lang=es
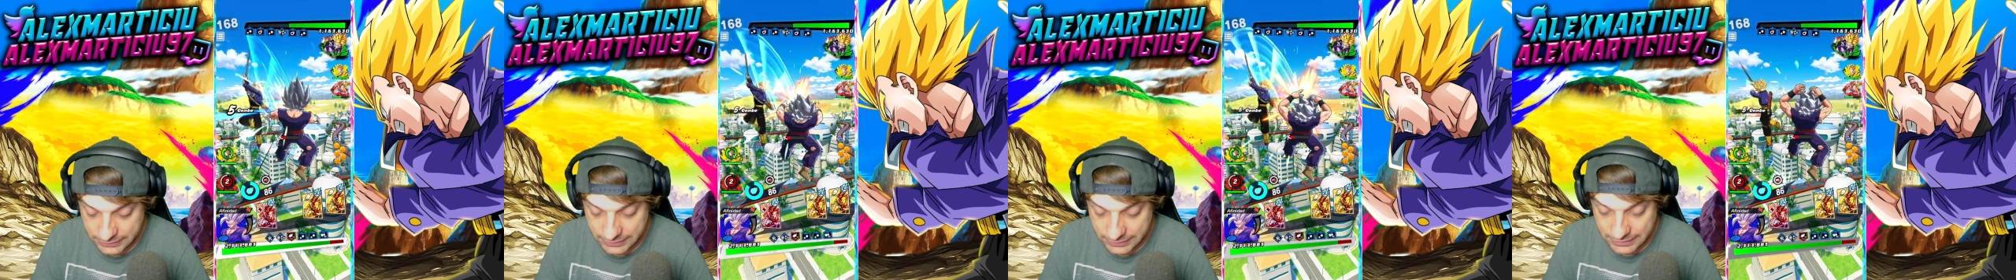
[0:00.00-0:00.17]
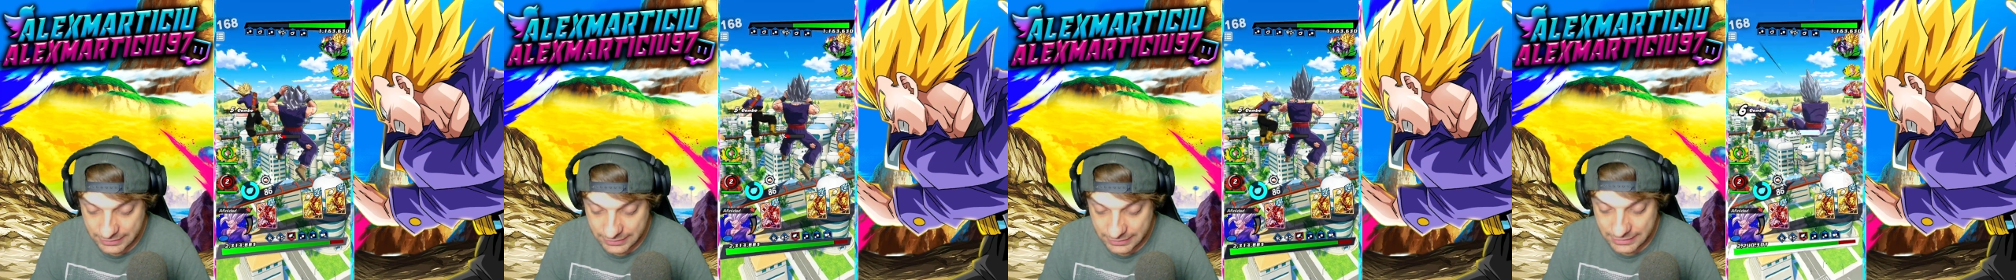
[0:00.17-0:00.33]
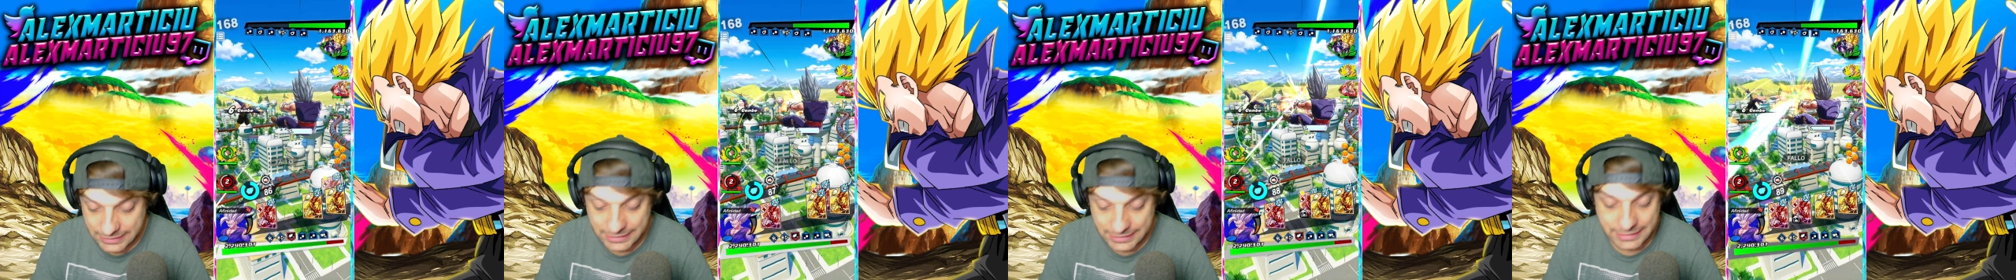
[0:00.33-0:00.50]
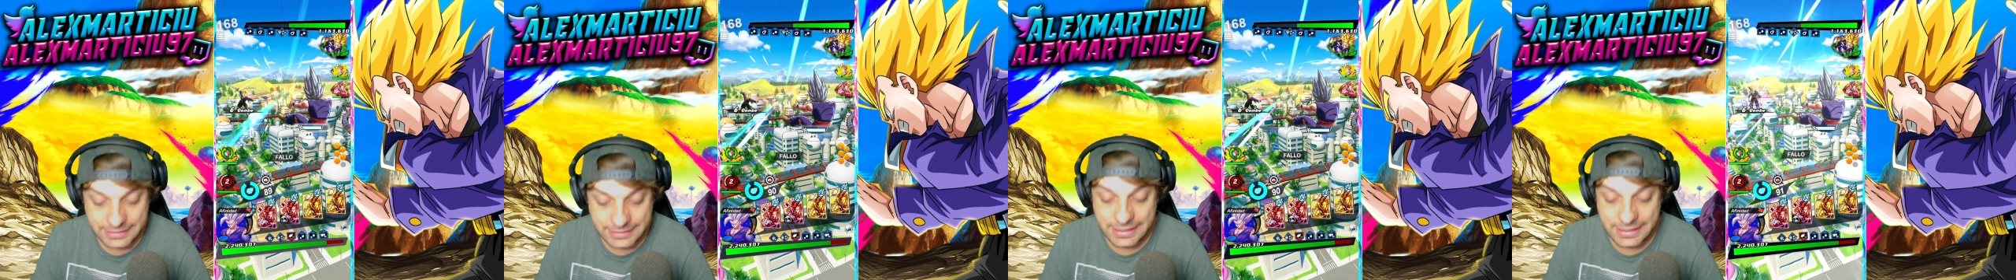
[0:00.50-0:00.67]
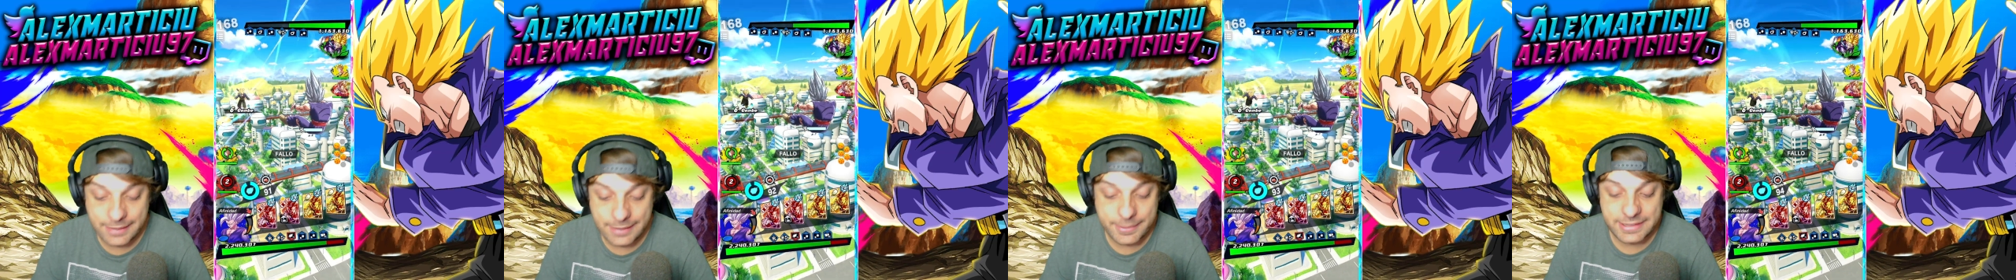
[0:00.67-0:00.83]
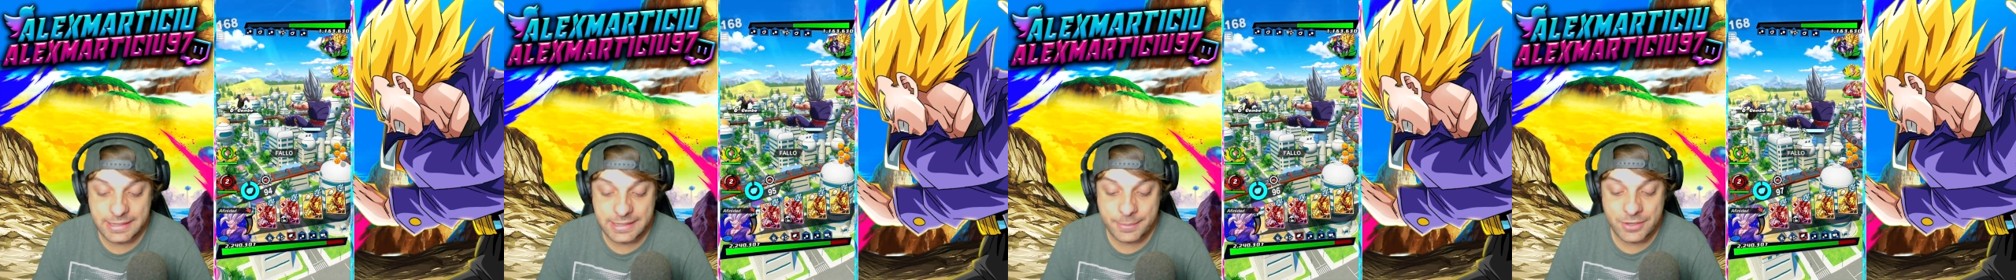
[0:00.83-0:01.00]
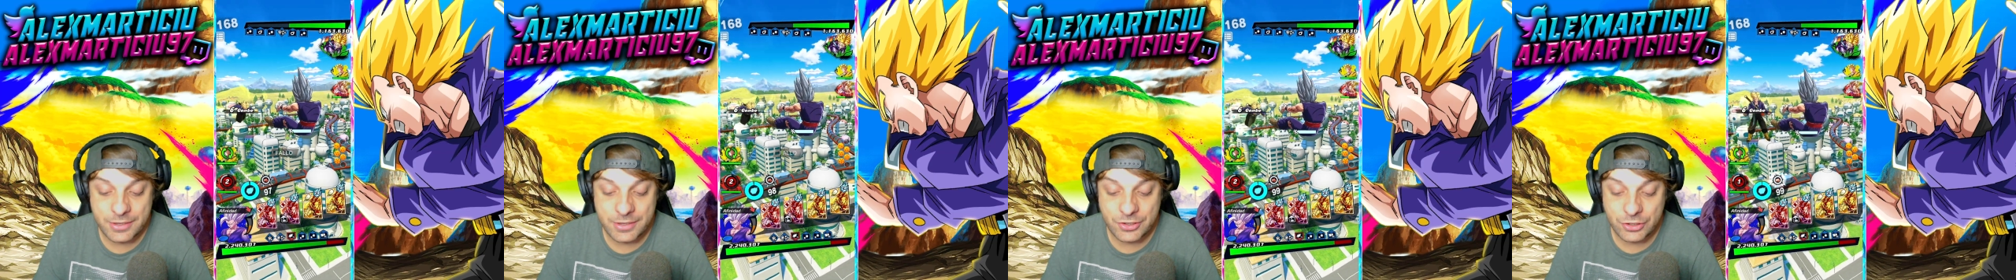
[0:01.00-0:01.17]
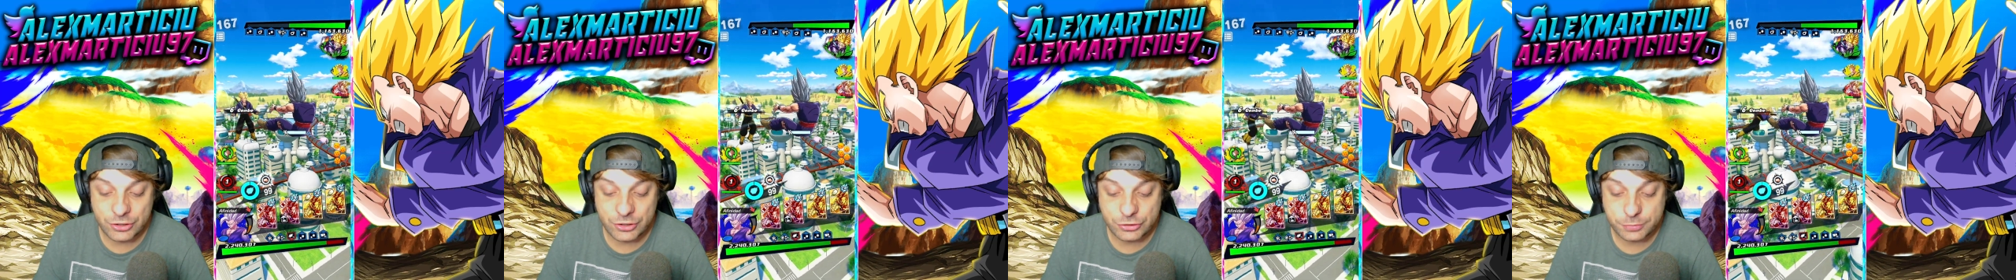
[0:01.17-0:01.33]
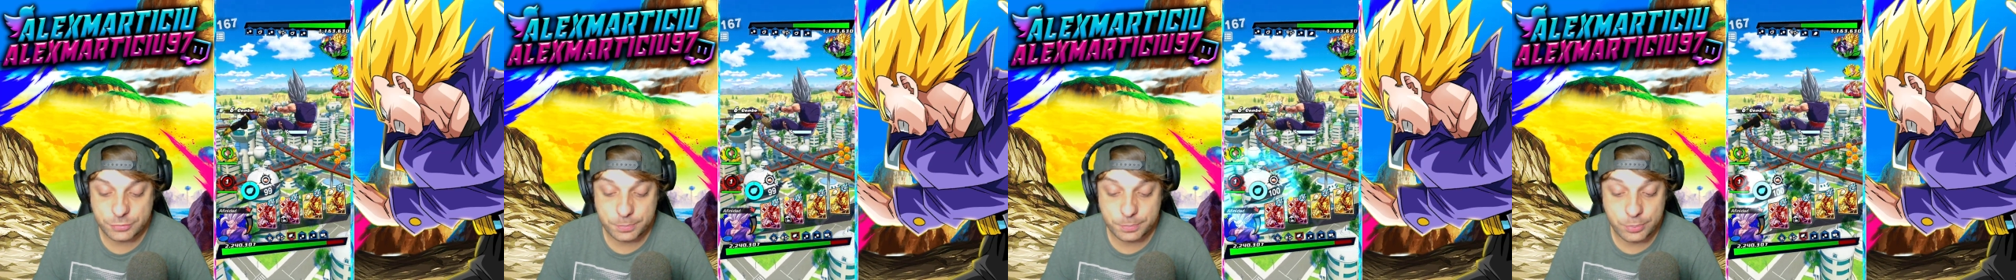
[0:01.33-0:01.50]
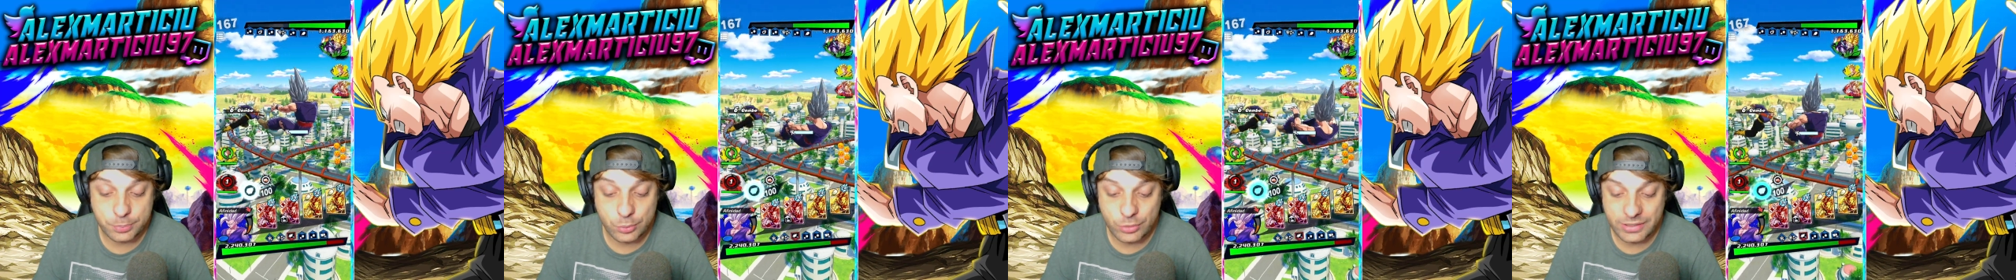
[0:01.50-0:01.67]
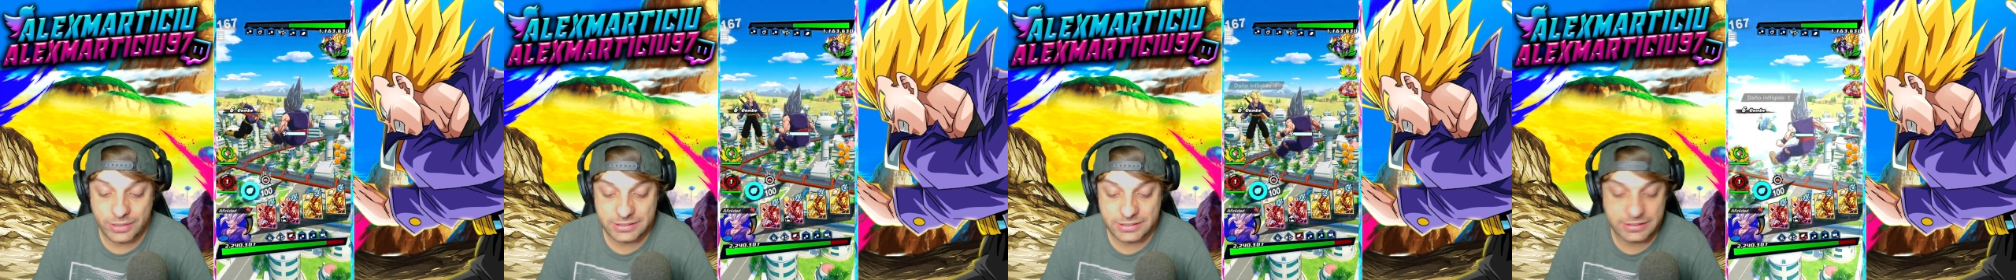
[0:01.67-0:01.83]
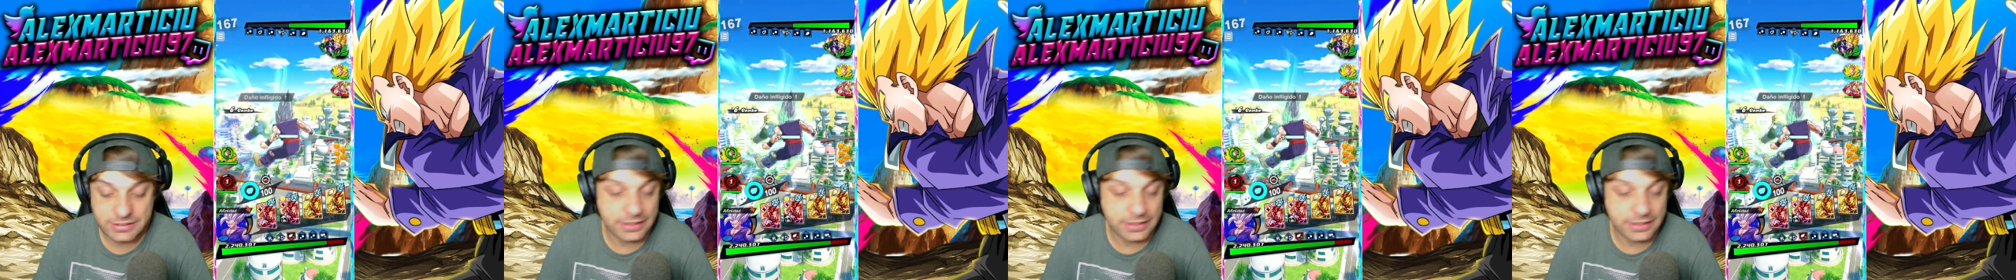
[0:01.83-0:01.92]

Y literalmente, amigos, pues